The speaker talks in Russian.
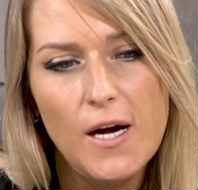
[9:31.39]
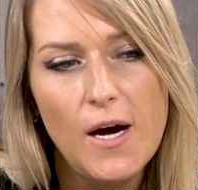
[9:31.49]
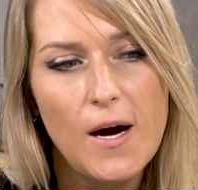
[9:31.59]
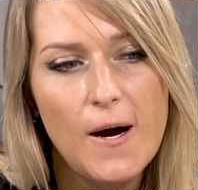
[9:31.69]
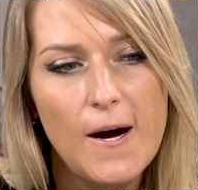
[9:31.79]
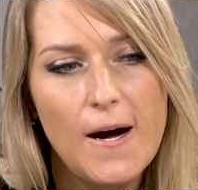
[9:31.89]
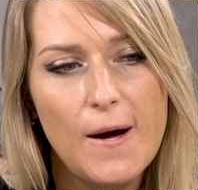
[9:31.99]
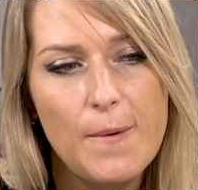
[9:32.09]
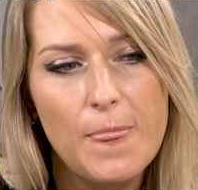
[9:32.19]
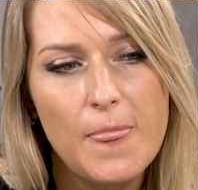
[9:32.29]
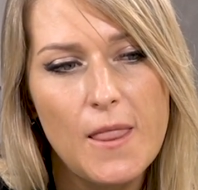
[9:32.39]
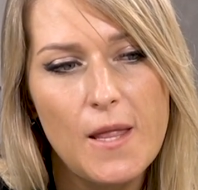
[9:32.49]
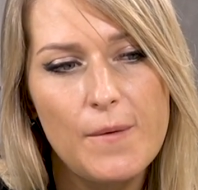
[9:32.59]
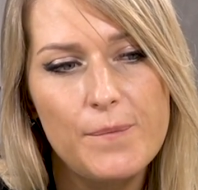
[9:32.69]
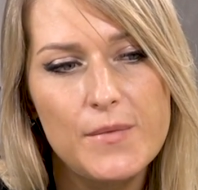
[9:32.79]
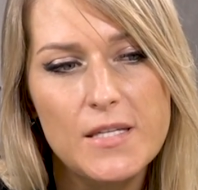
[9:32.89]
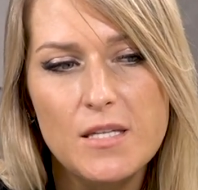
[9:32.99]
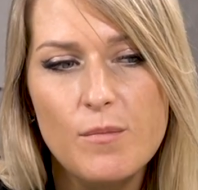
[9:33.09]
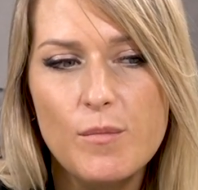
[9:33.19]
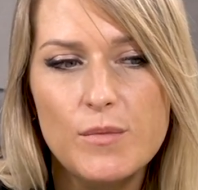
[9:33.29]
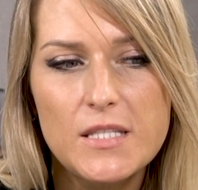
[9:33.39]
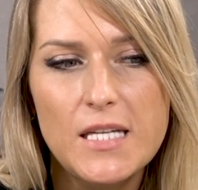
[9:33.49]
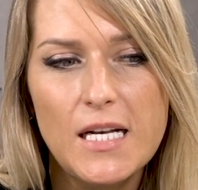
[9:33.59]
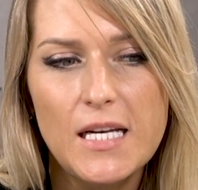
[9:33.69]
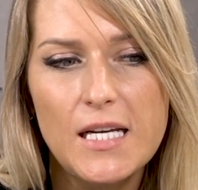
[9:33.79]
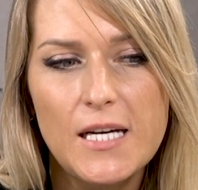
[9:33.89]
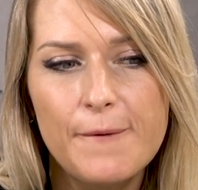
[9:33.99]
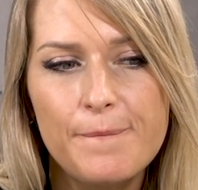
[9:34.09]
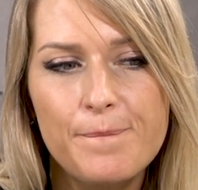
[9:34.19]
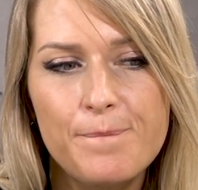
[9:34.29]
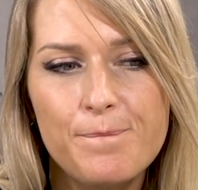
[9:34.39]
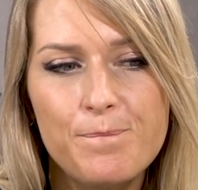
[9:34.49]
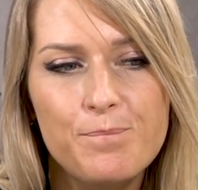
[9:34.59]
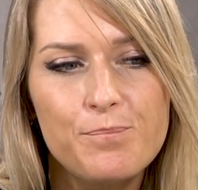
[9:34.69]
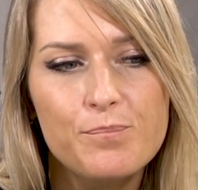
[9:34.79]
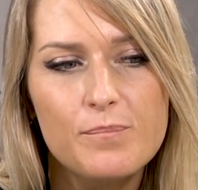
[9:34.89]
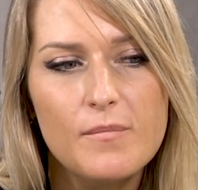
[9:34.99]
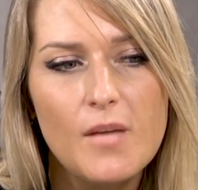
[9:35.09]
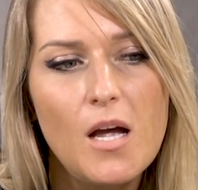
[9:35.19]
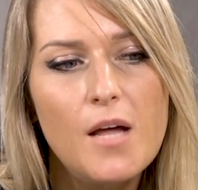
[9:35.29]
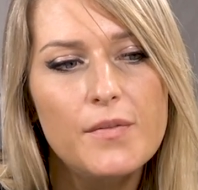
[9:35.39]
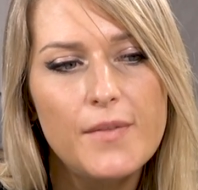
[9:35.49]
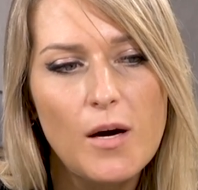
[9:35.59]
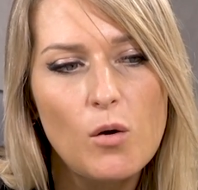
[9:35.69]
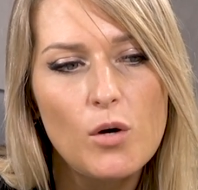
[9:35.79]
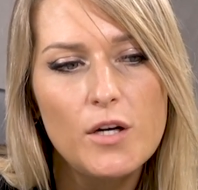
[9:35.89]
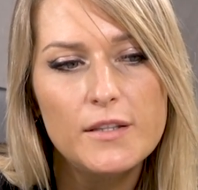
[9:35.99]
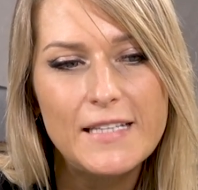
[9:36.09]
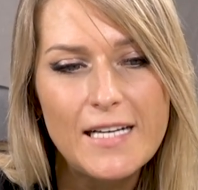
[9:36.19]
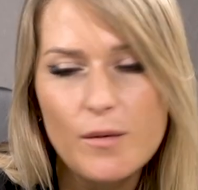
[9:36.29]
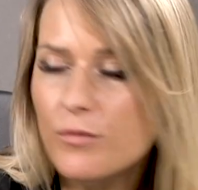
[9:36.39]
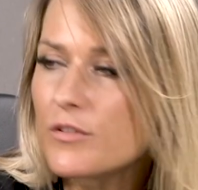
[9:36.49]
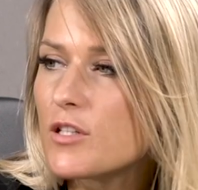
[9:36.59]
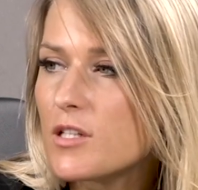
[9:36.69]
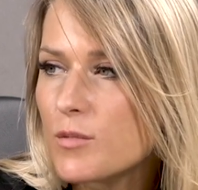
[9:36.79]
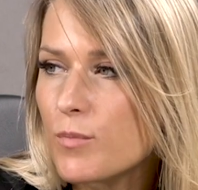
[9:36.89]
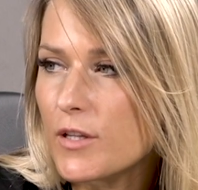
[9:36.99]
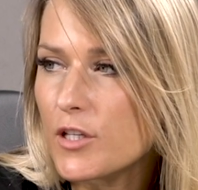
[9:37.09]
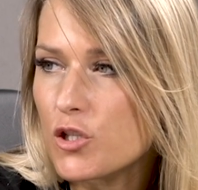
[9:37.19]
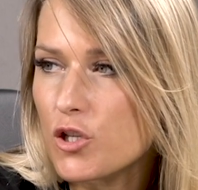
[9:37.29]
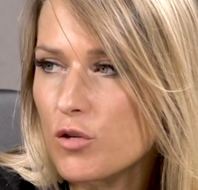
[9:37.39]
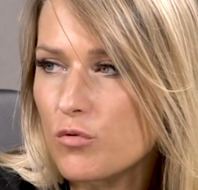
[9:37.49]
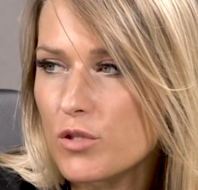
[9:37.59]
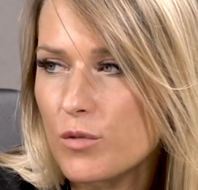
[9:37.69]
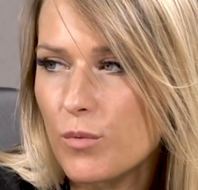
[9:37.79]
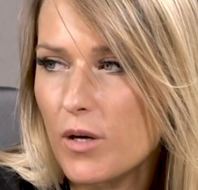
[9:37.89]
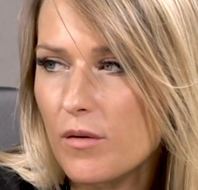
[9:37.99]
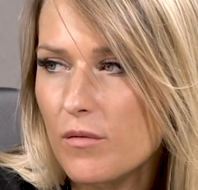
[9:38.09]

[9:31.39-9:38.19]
А, на самом деле, эм, такое требовательность по отношению к себе.